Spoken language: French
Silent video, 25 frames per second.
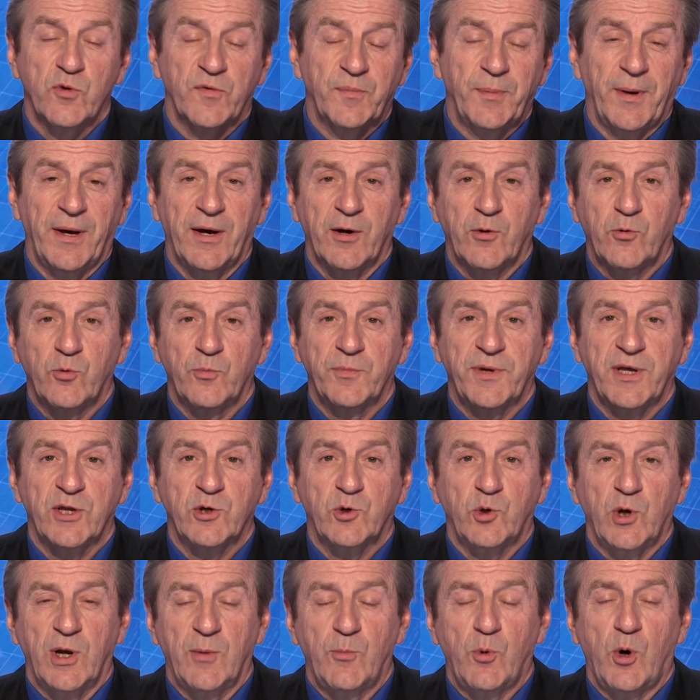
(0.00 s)
Je ne sais pas combien
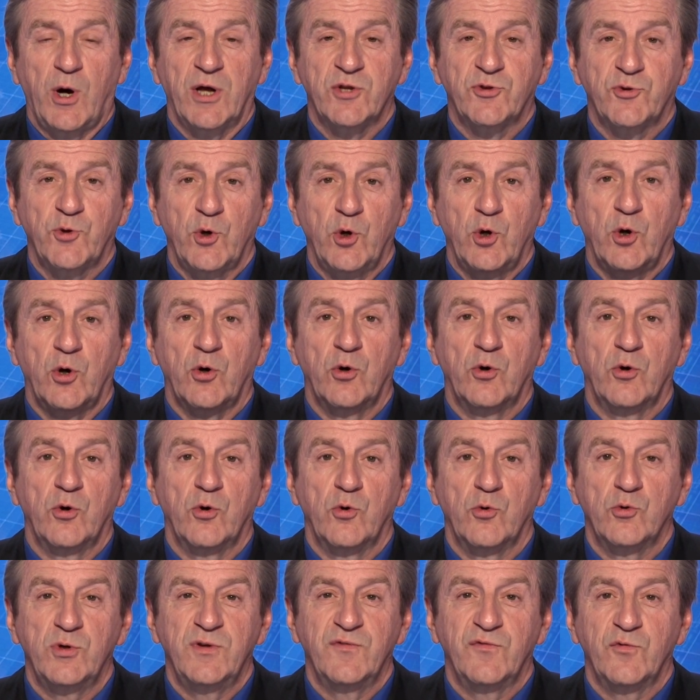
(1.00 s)
de collaborateurs
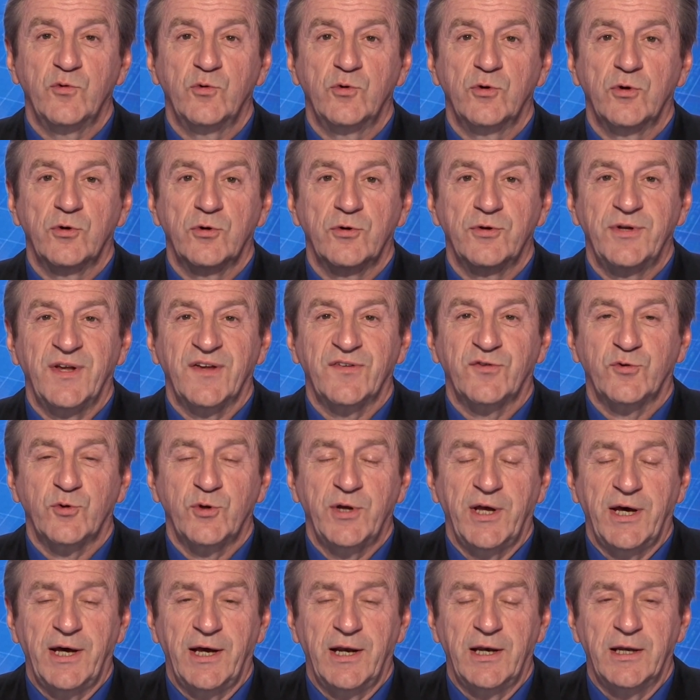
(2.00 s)
euh, au niveau euh,
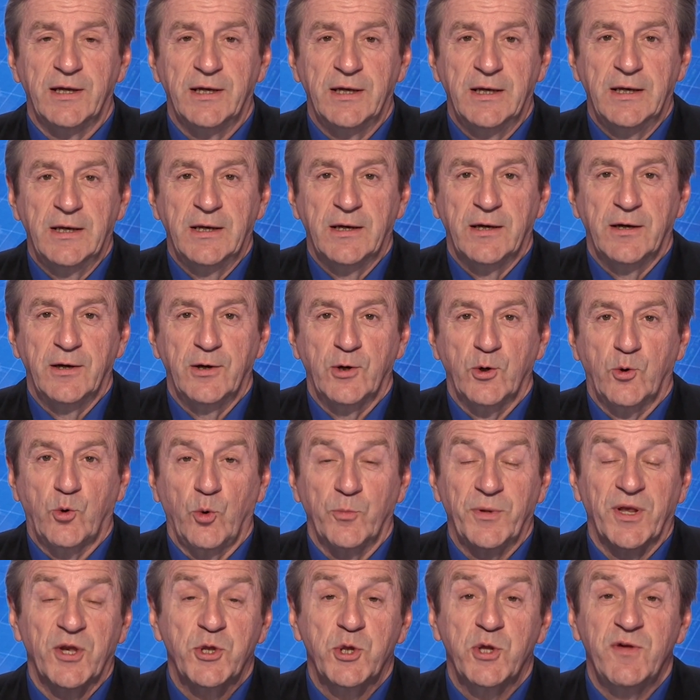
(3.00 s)
national,
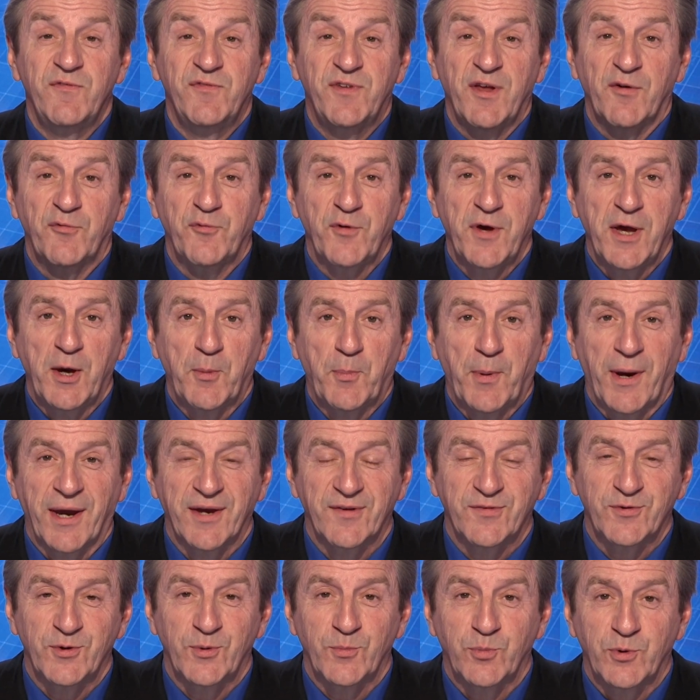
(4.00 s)
combien de chiffres d'affaires, par
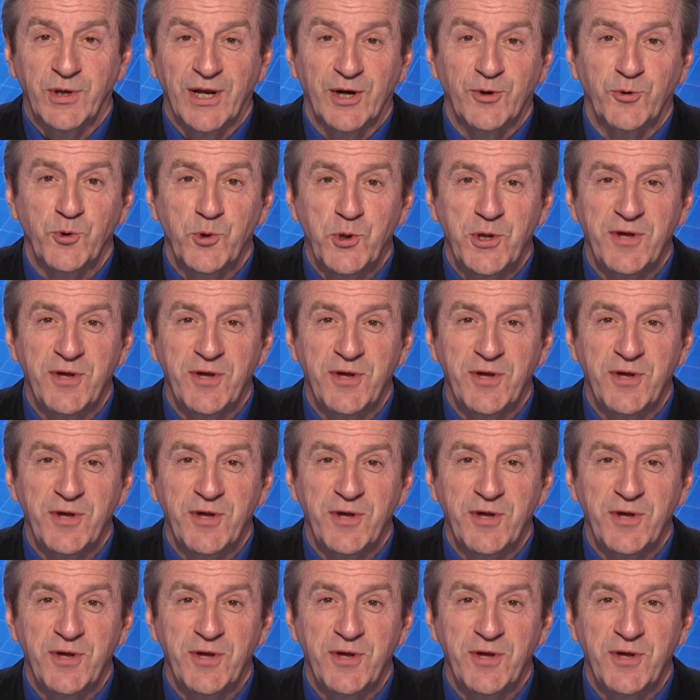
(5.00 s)
exemple Quelques